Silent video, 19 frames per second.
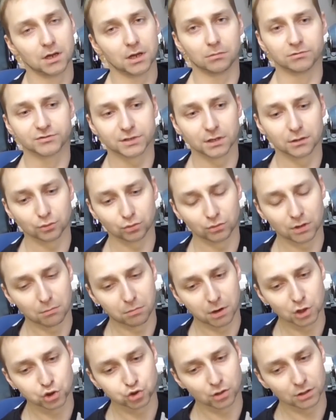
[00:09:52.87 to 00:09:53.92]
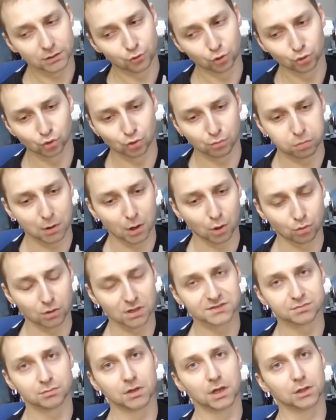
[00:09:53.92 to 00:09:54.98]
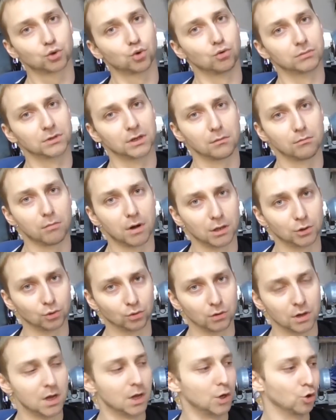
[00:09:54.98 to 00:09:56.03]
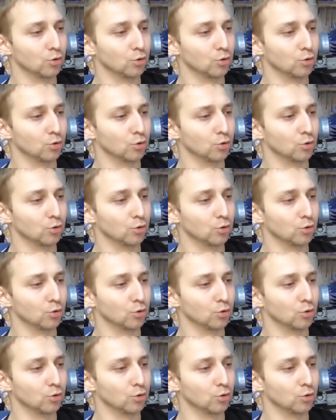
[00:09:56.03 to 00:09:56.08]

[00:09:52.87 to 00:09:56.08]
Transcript: Я бы ставил туда большую отвертку и пару раз молотком долбанул.